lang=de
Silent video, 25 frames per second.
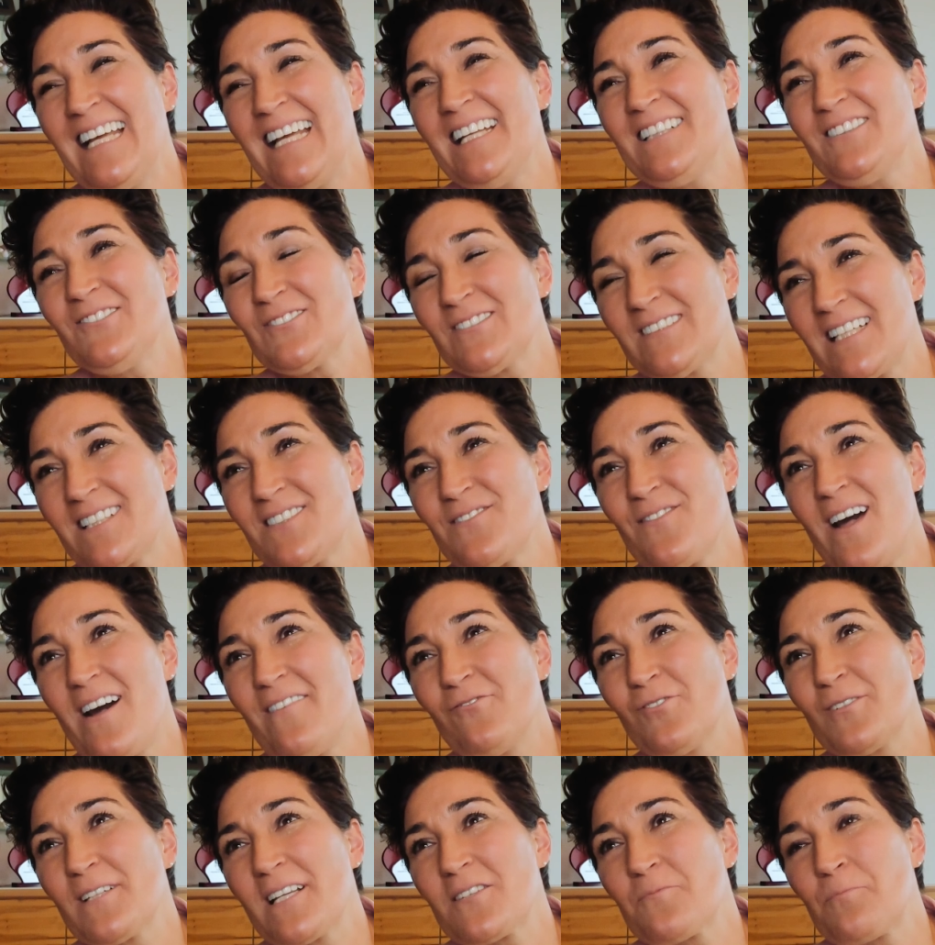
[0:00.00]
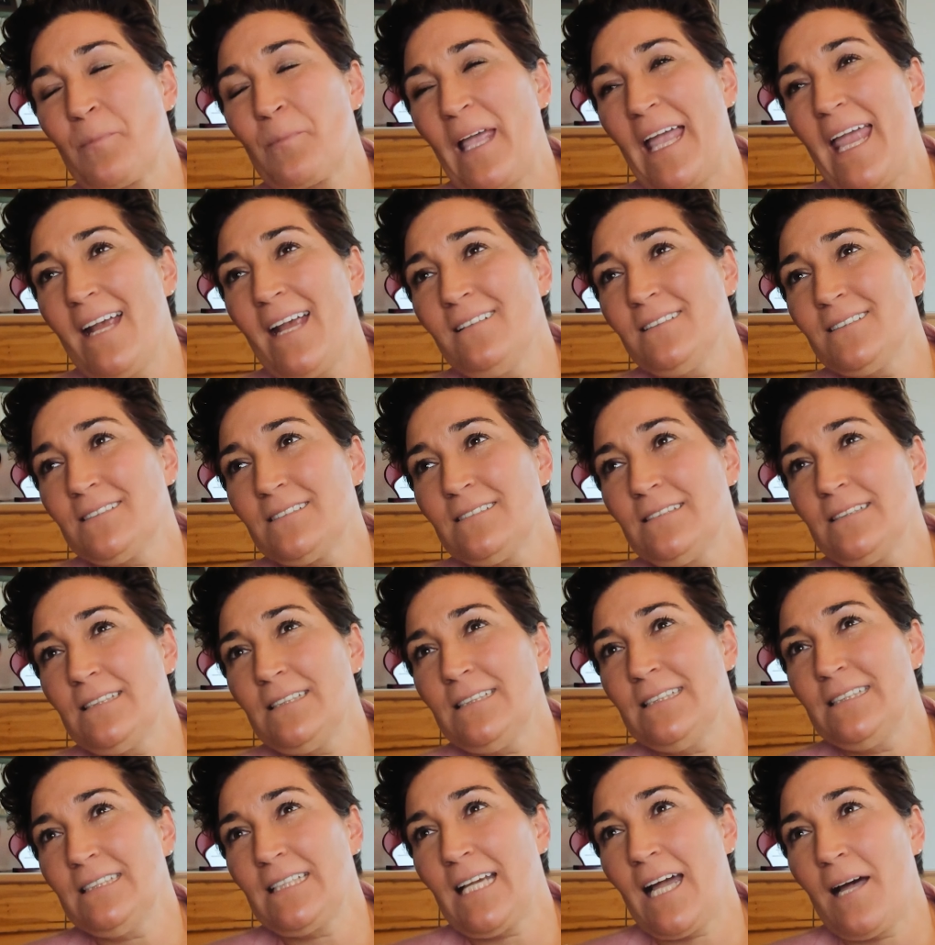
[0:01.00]
dann, und das war wohl das
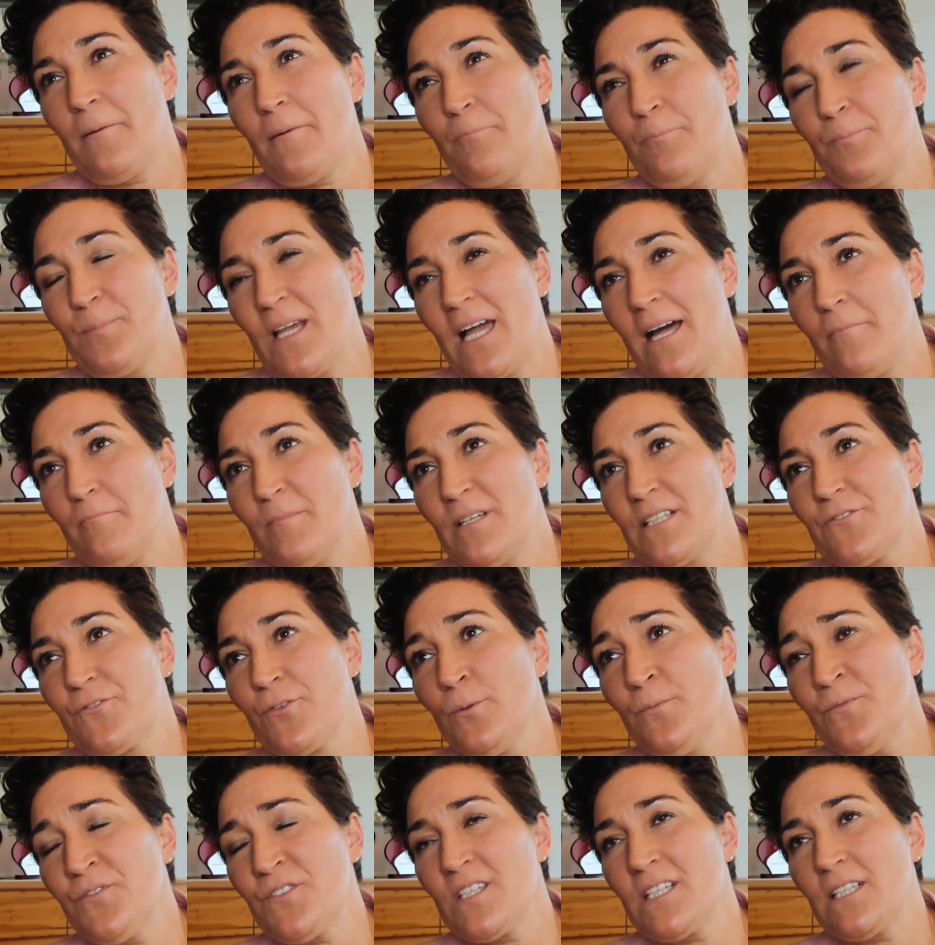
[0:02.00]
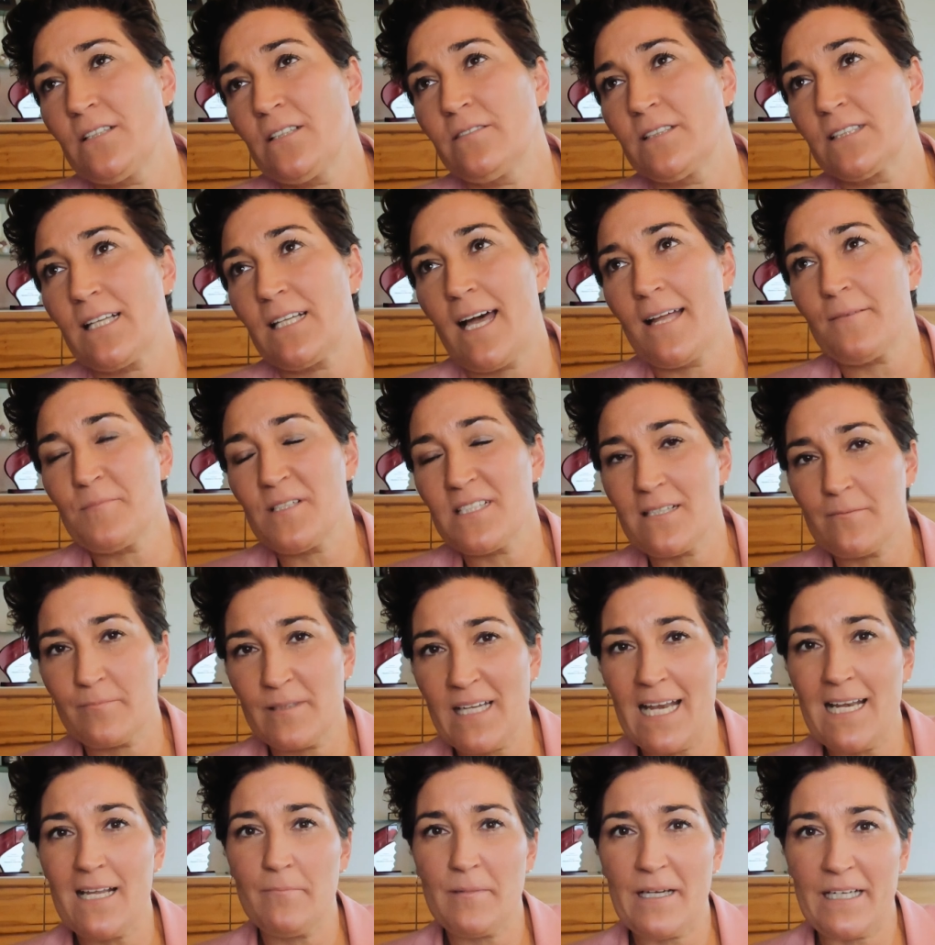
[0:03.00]
Prägendste, ich habe ja mit 15 Quadratmetern im
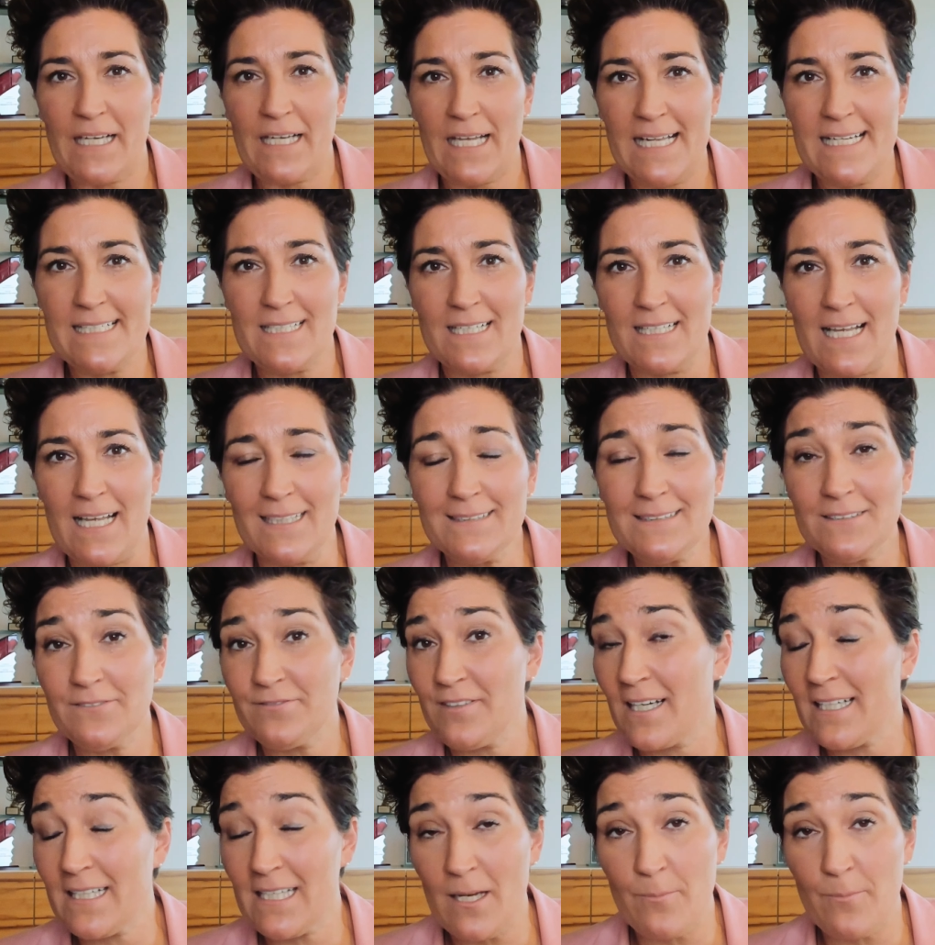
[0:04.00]
Keller meiner Eltern angefangen.